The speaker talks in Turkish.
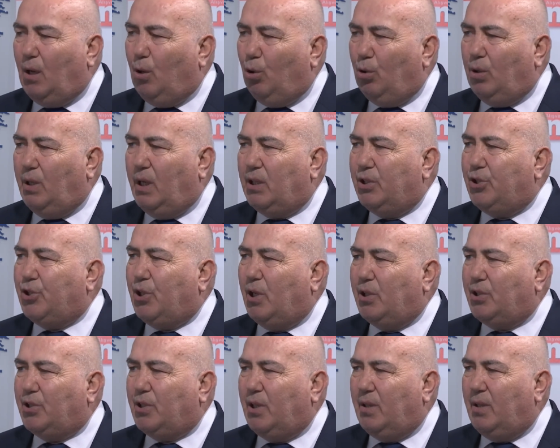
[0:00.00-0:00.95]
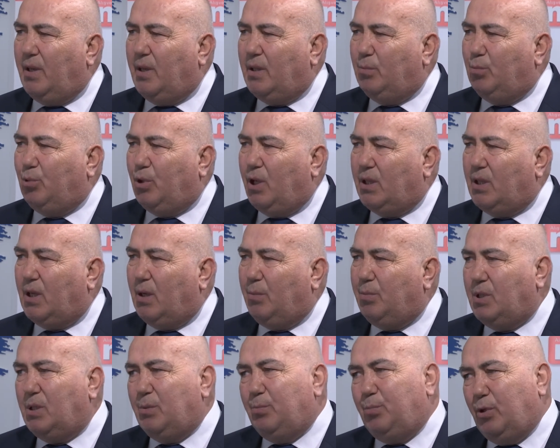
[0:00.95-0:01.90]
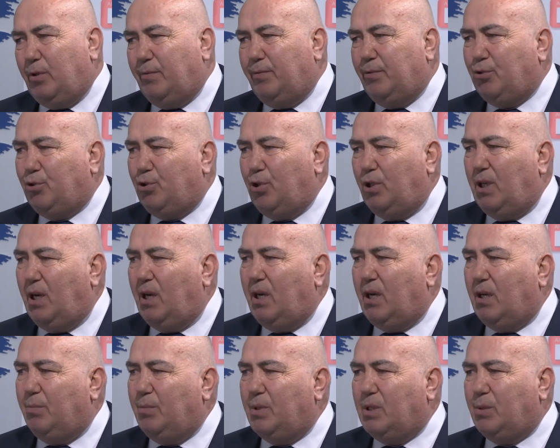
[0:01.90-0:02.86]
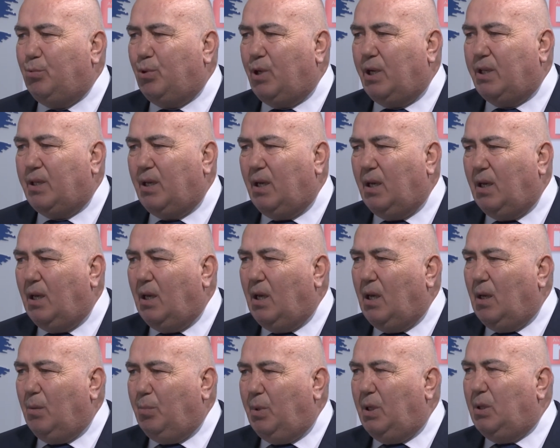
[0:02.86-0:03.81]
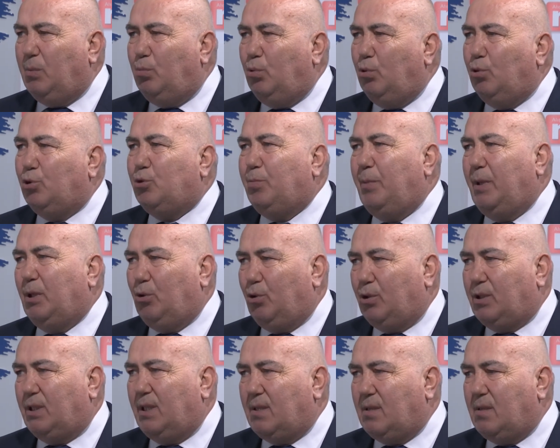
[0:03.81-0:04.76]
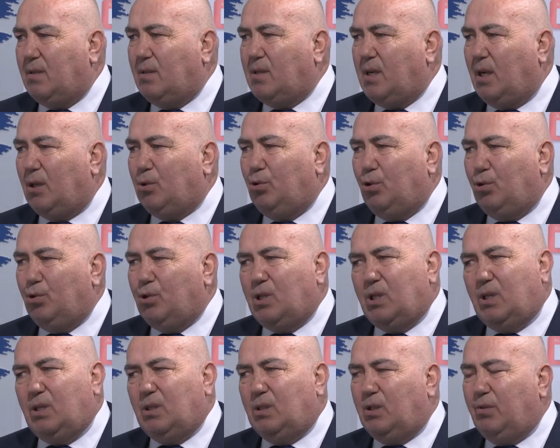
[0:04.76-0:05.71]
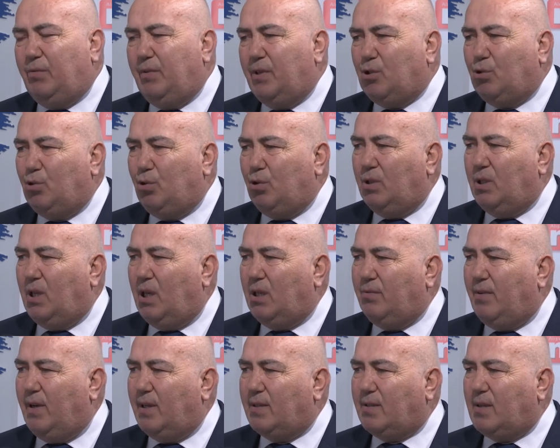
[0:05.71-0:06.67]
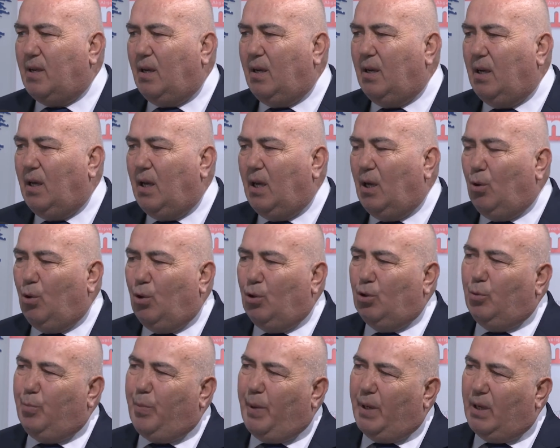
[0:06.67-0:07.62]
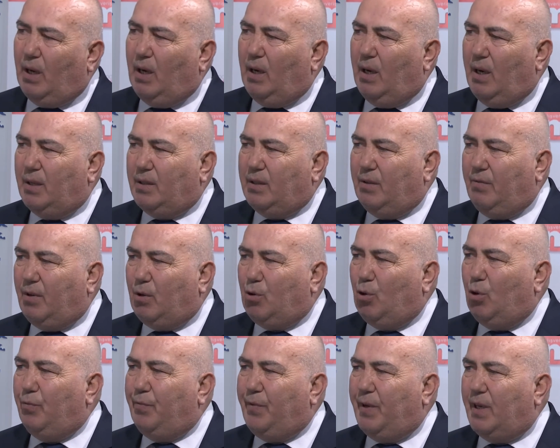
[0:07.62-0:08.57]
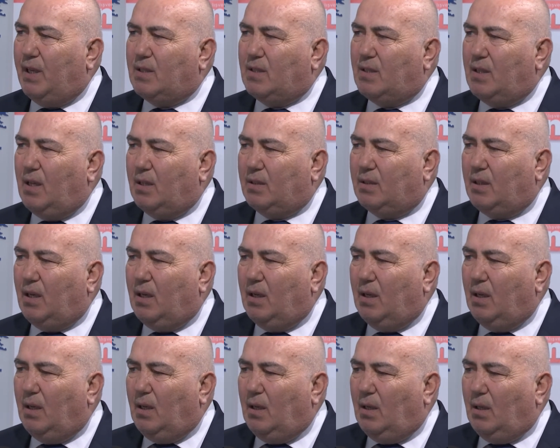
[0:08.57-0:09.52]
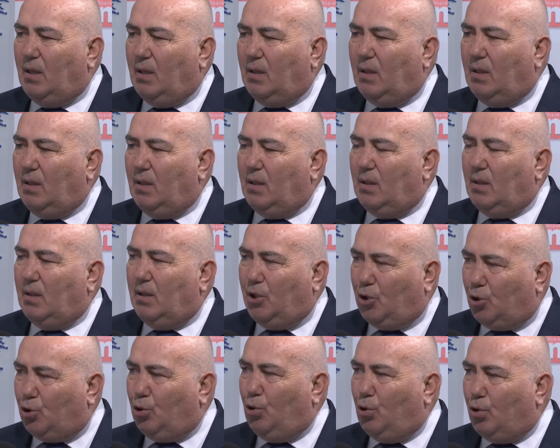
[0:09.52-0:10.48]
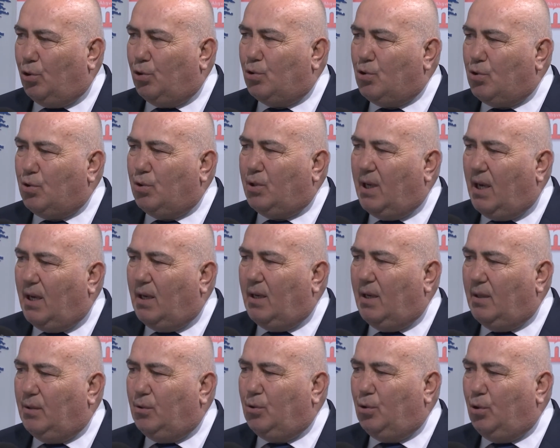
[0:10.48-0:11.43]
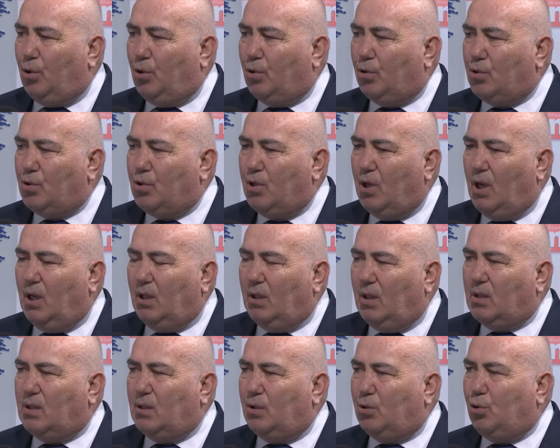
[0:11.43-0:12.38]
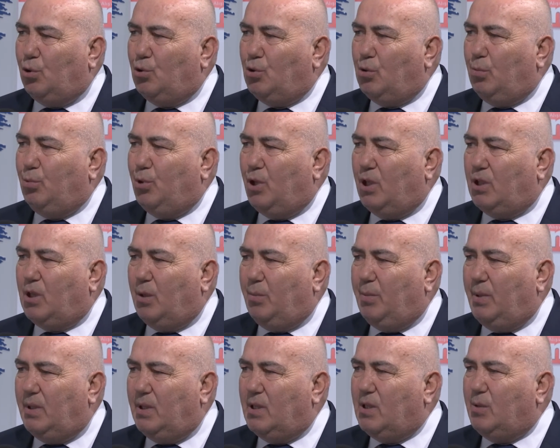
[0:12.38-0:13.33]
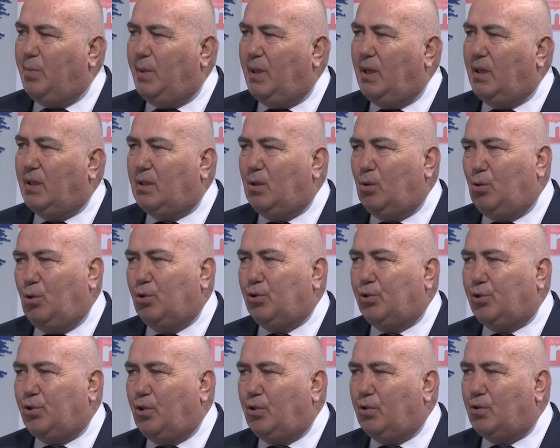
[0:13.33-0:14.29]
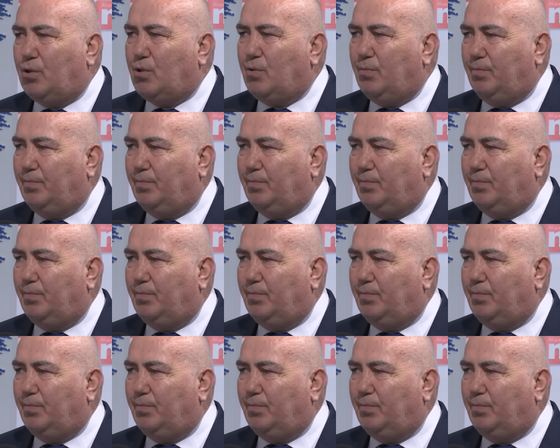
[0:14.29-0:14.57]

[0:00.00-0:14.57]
onların çalışanları burada, bizim profesyonellerimiz burada. Bir buluşma noktası, sektörün sıkıntı ve sorunları varsa onu panellerde ve konferanslarda e, işliyoruz, değerlendiriyoruz. Nasıl çözüm üretebiliriz birlikte konuşuyoruz.